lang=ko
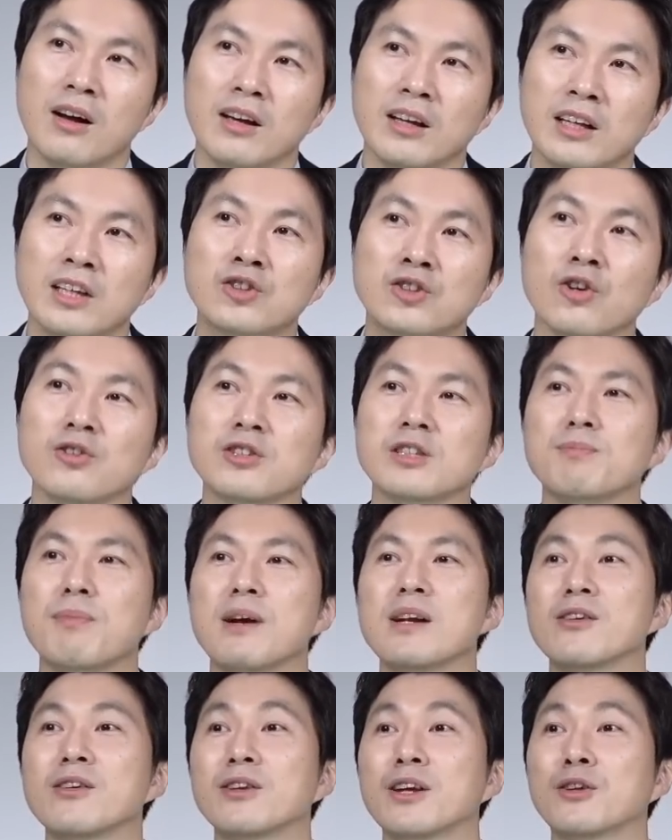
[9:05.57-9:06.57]
이천십팔
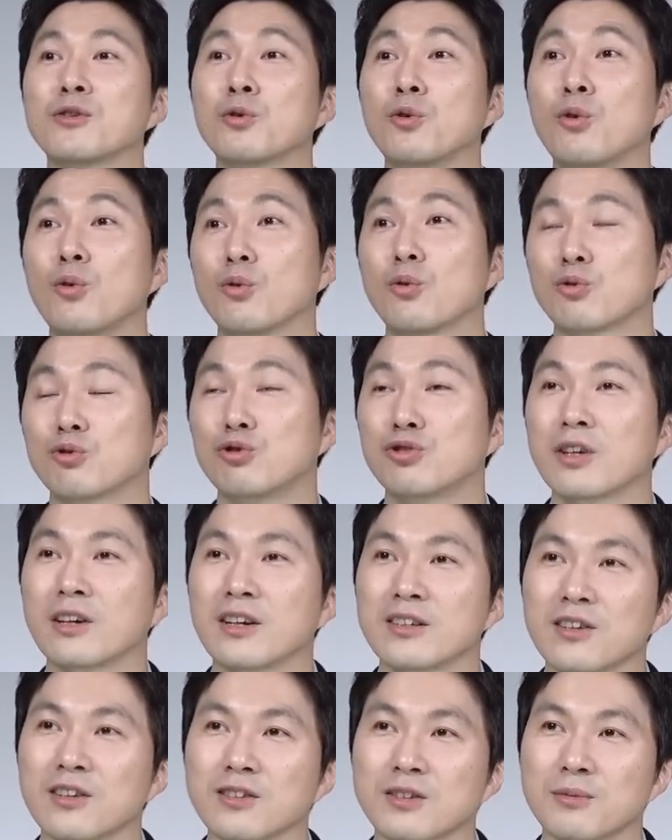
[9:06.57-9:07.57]
년에도 규제가
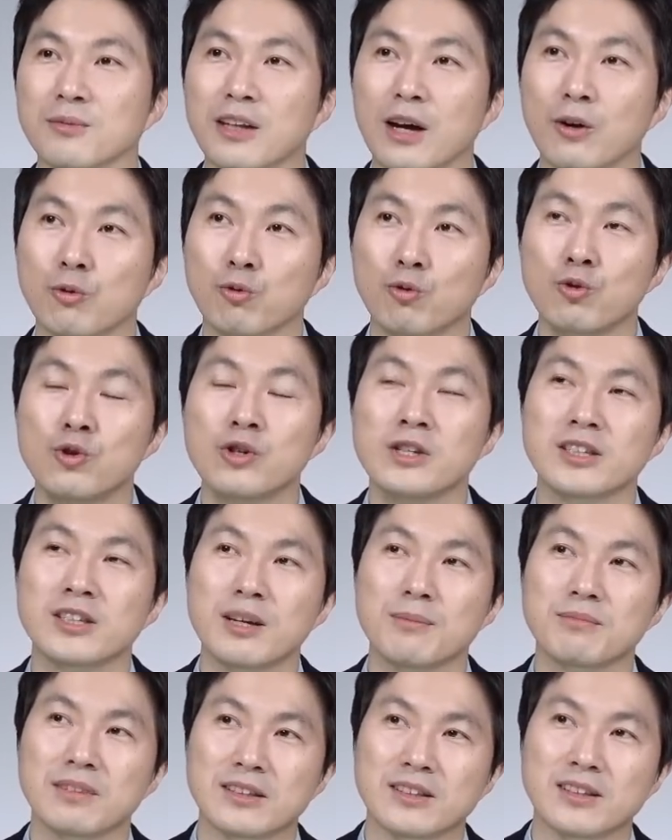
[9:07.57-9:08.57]
있었습니다. 구
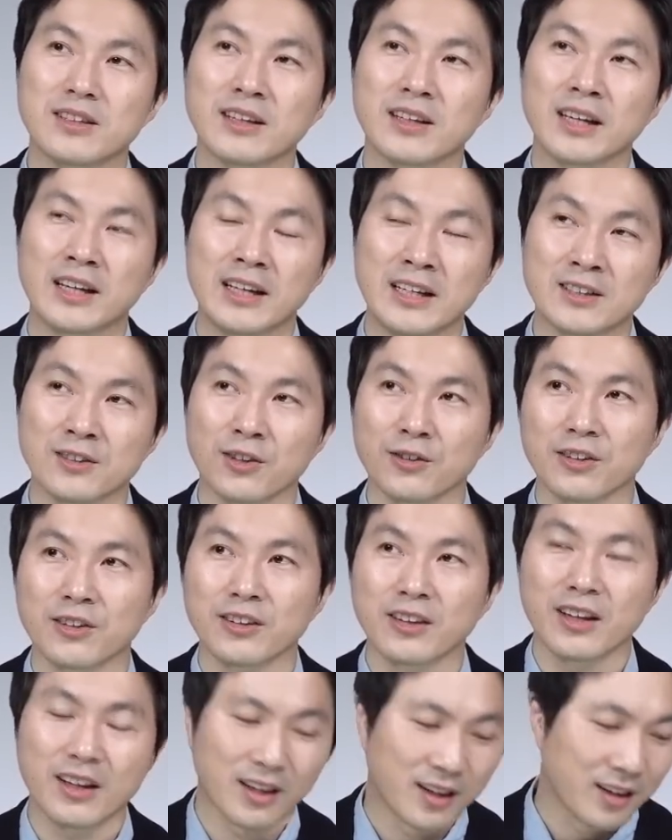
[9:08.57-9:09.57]
일삼 대책이
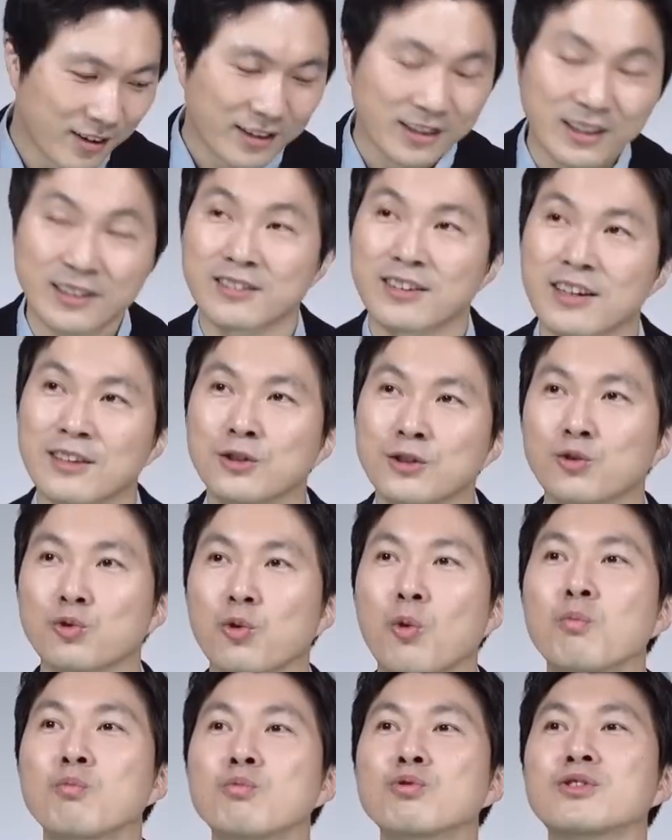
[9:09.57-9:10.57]
있었는데 이때는
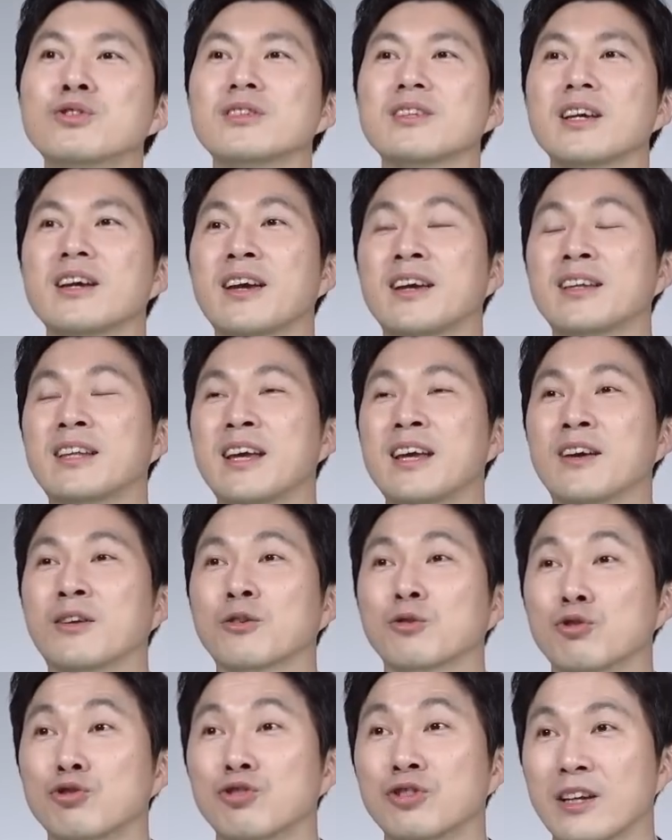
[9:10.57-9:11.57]
종부세에 대한
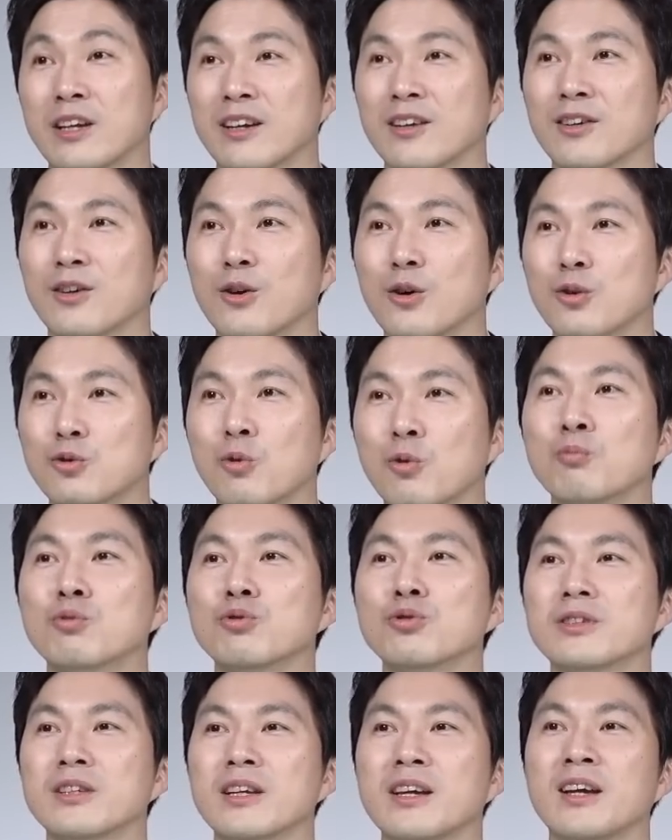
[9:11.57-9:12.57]
규제예요.
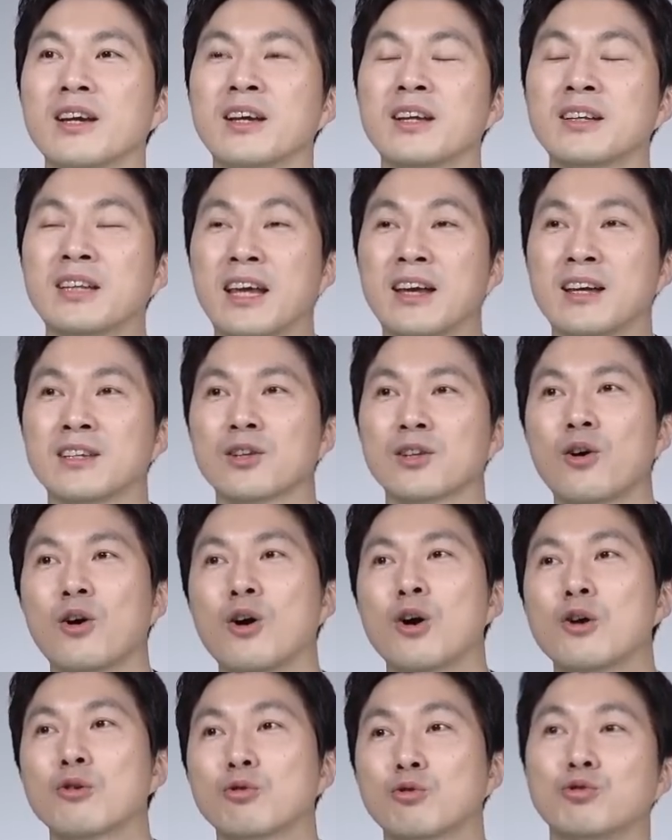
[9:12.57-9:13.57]
종부세에 대해서
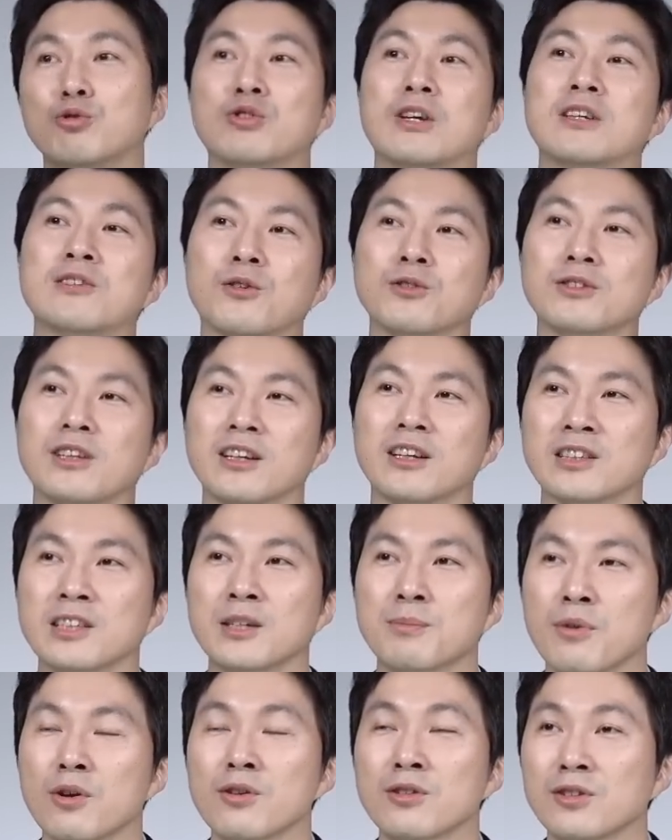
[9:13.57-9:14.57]
규제 정책을
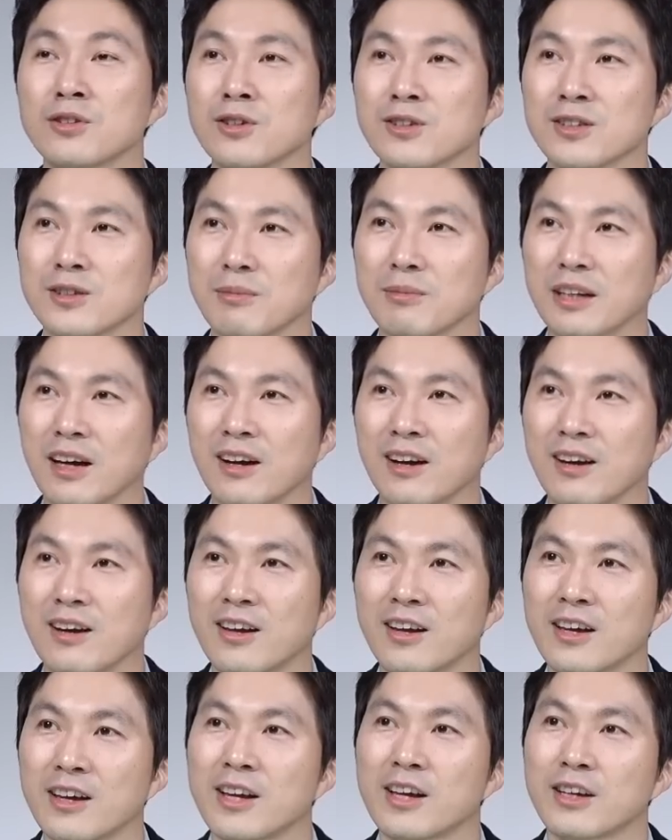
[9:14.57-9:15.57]
펼쳤습니다.
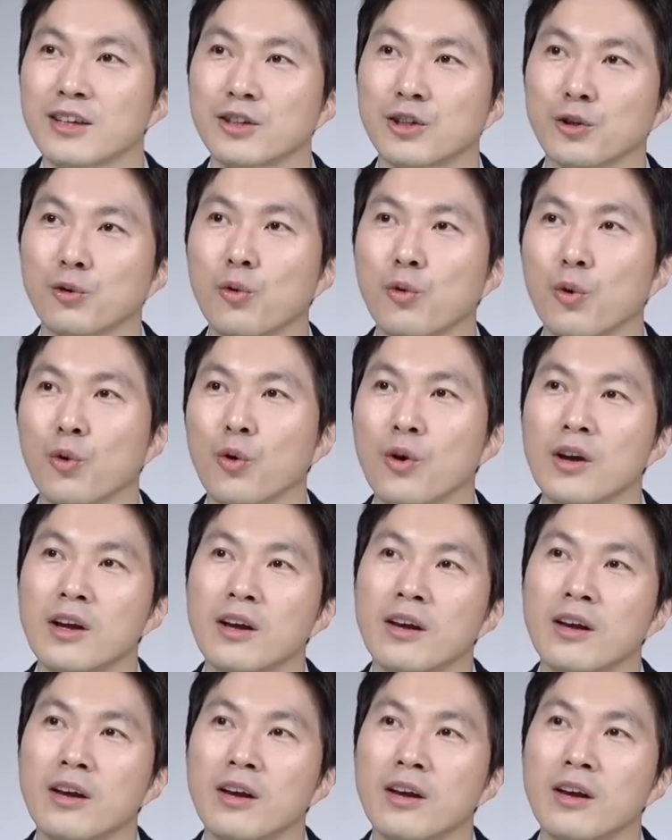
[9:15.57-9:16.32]
그리고